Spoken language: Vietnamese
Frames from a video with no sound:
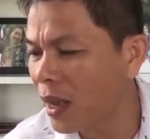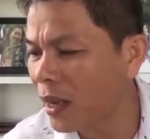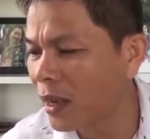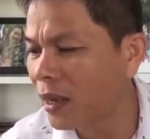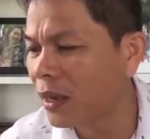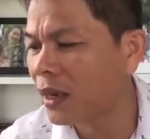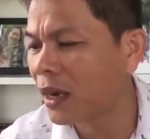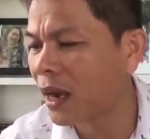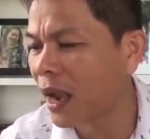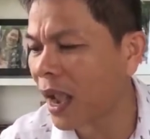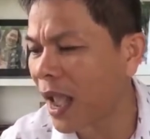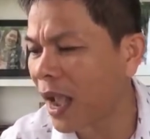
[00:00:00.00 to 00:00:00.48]

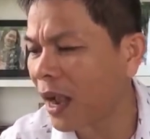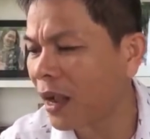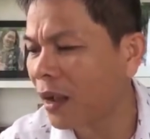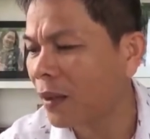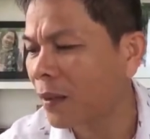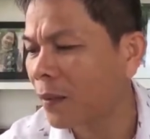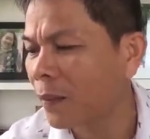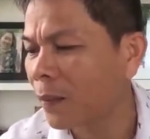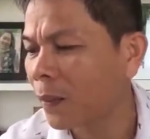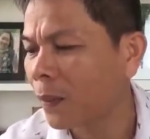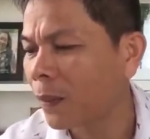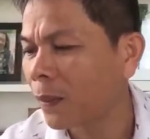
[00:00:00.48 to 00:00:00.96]
đi khác
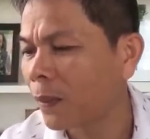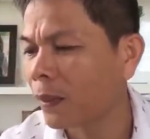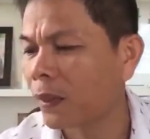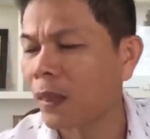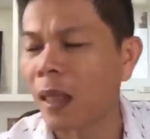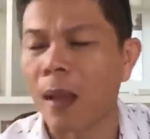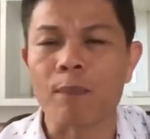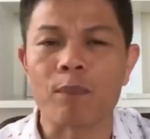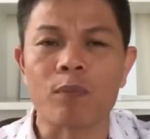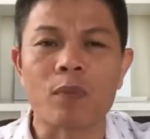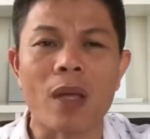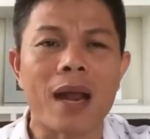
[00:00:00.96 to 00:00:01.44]

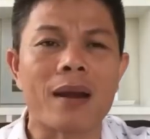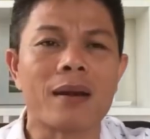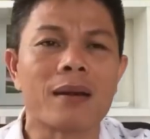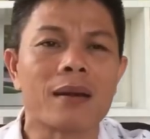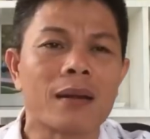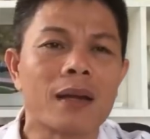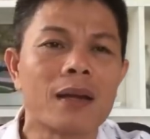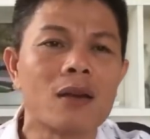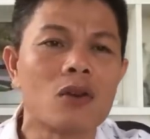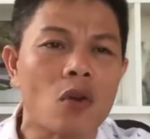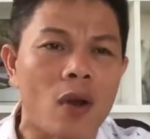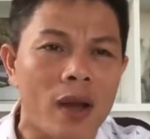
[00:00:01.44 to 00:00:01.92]
tập
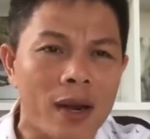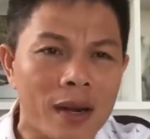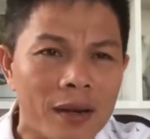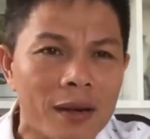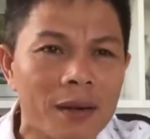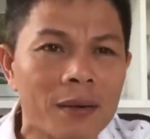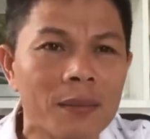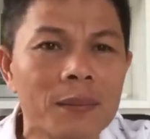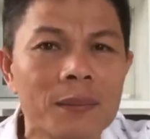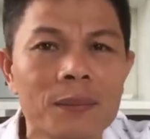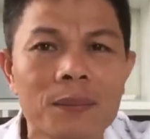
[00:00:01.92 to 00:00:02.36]
tành kinh doanh.